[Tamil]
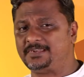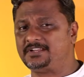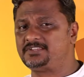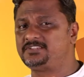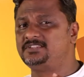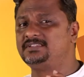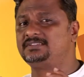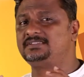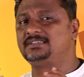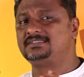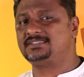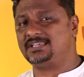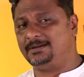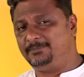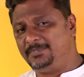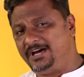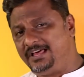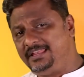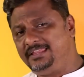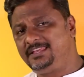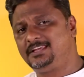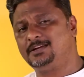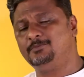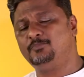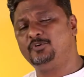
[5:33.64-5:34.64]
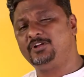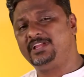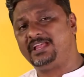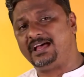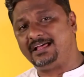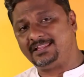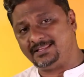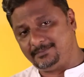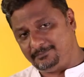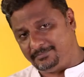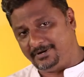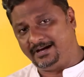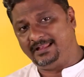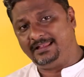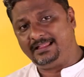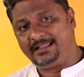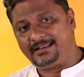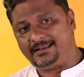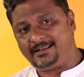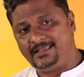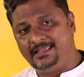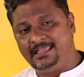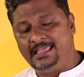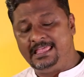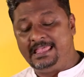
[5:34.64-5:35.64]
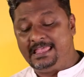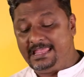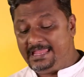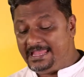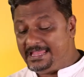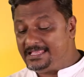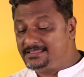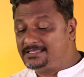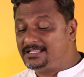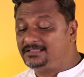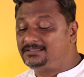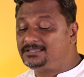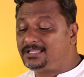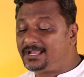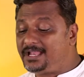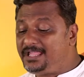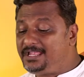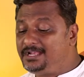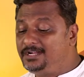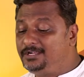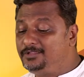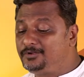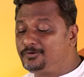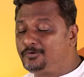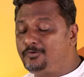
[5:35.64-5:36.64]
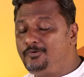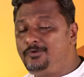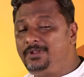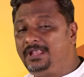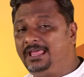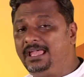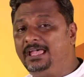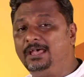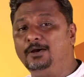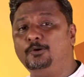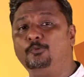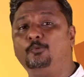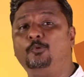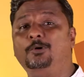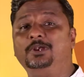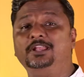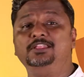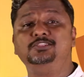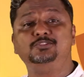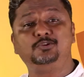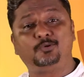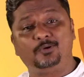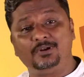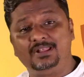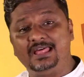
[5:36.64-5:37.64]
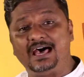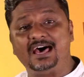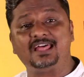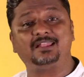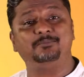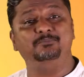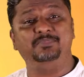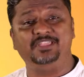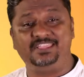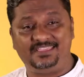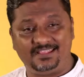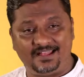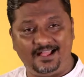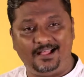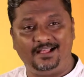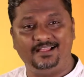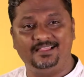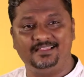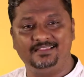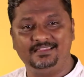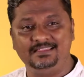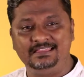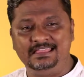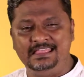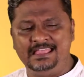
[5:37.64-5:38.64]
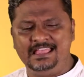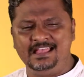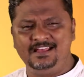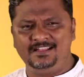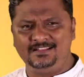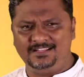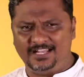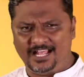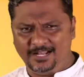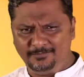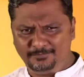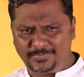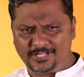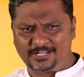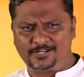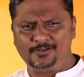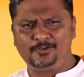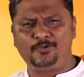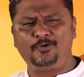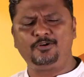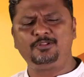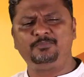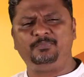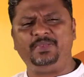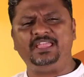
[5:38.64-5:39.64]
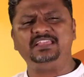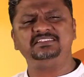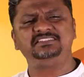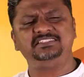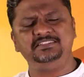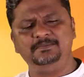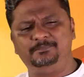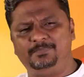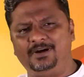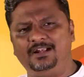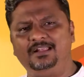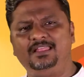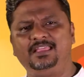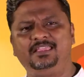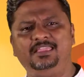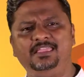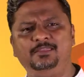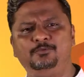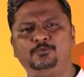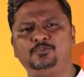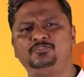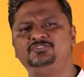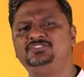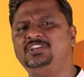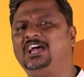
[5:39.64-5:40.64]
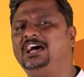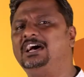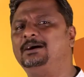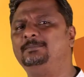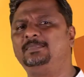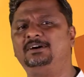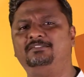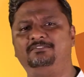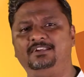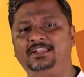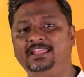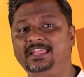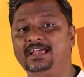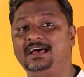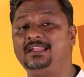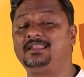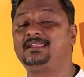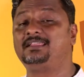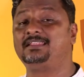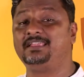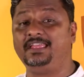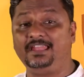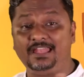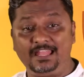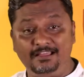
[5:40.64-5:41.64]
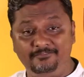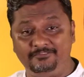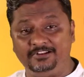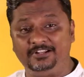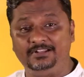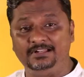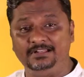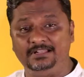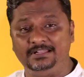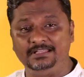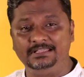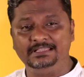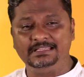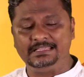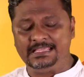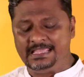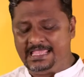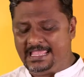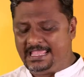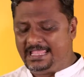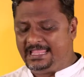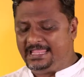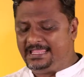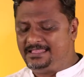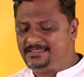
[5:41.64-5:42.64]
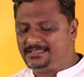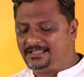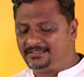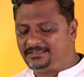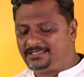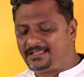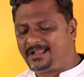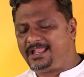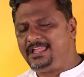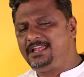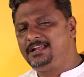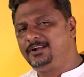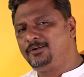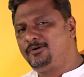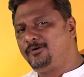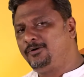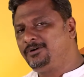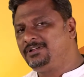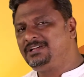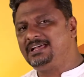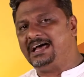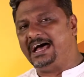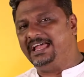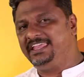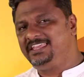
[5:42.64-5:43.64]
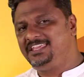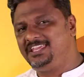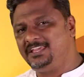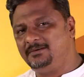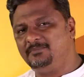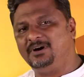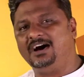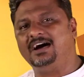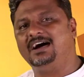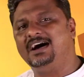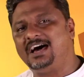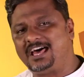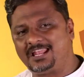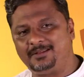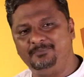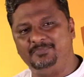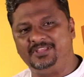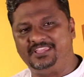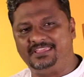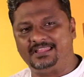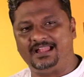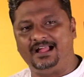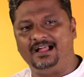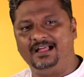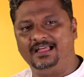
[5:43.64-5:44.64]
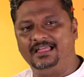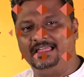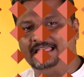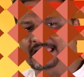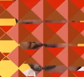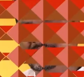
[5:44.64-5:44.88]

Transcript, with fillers: ப்ரெஷர்ஸை சமாளிக்க முடியாத பலர் இந்த திரைகளுக்குள்ளே ஒளிந்து கொள்ள ஆரம்பிக்கிறாங்க நண்பர்களோடு பேசி பழகி உற்சாகமாக விளையாடுறதையெல்லாம் விட்டுட்டு இந்த திரைகளோடு ஐக்கியமாக ஆரம்பிக்கிறாங்க